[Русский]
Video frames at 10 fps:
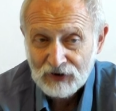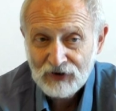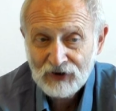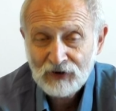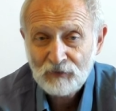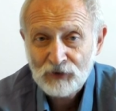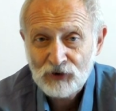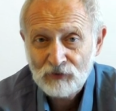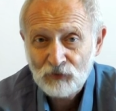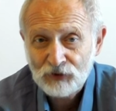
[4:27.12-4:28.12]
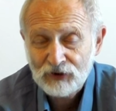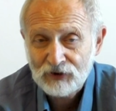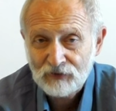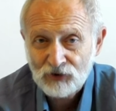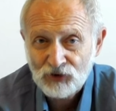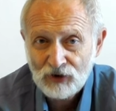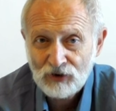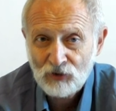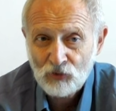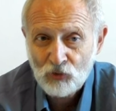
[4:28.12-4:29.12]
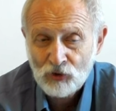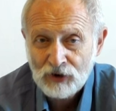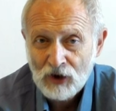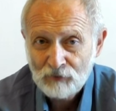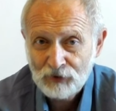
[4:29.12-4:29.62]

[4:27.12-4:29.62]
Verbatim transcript: И это почему-то совершенно уходит.